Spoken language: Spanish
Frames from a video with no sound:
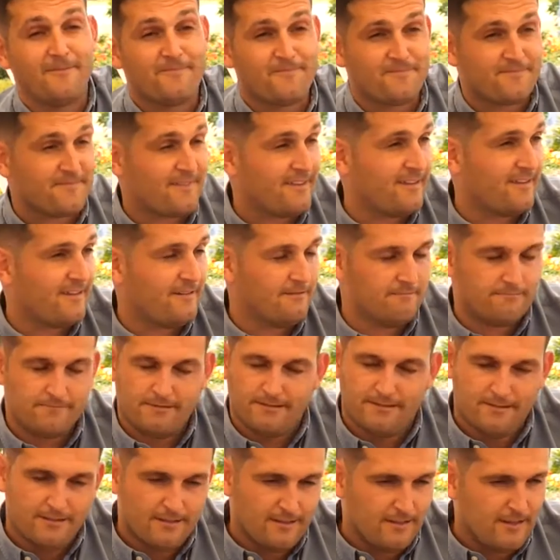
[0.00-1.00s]
A sacarte las
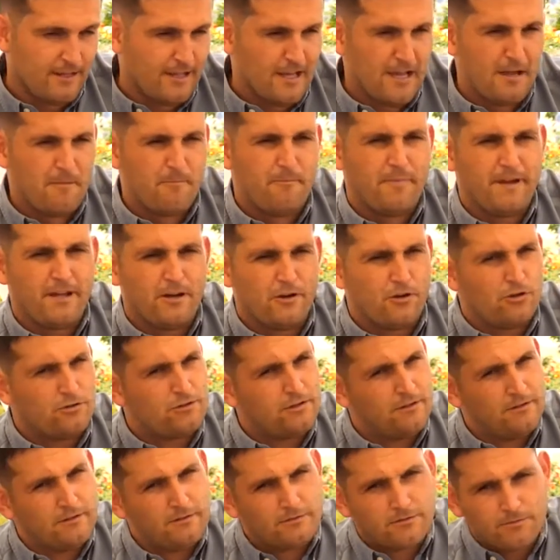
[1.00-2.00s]
castañas del fuego. Pero yo
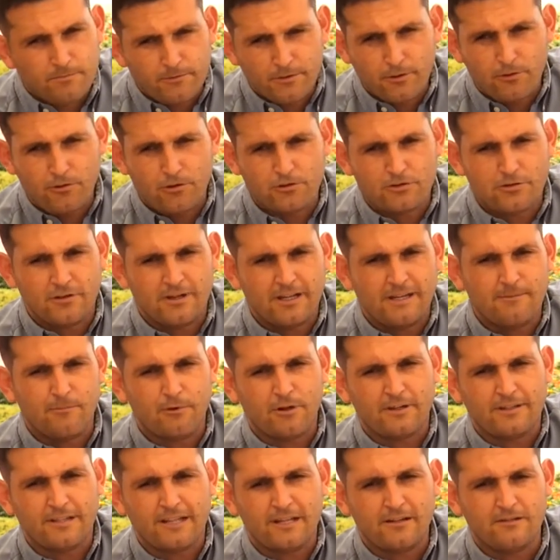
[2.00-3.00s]
estoy súper orgulloso del equipo
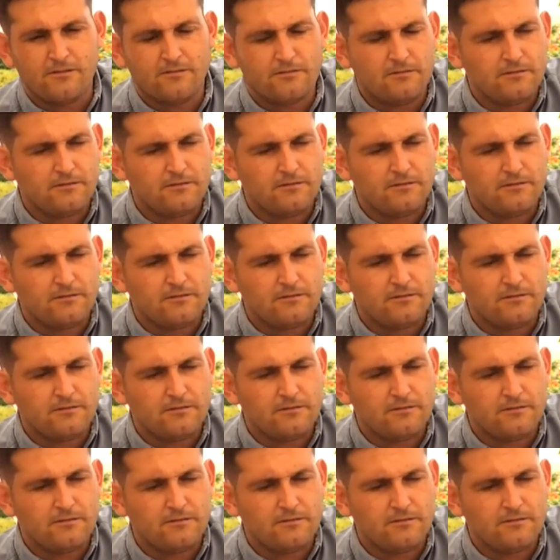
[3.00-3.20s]
que tengo